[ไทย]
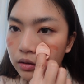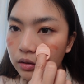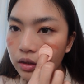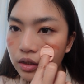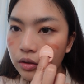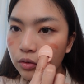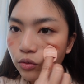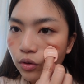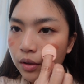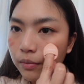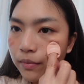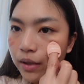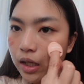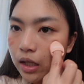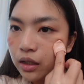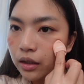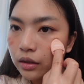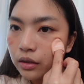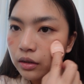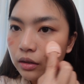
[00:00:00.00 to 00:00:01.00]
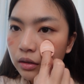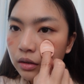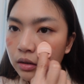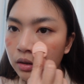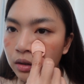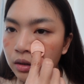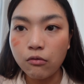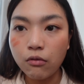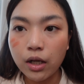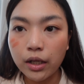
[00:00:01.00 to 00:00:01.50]
สีสวยมากอันนี้
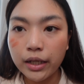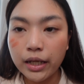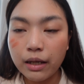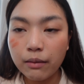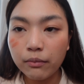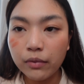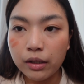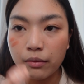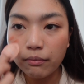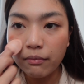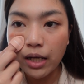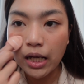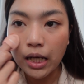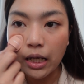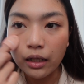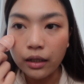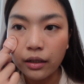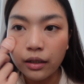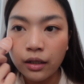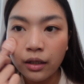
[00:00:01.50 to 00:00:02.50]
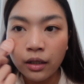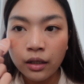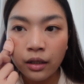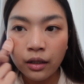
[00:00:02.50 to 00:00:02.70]
แต่ว่าแก้มเริ่มมาแล้ว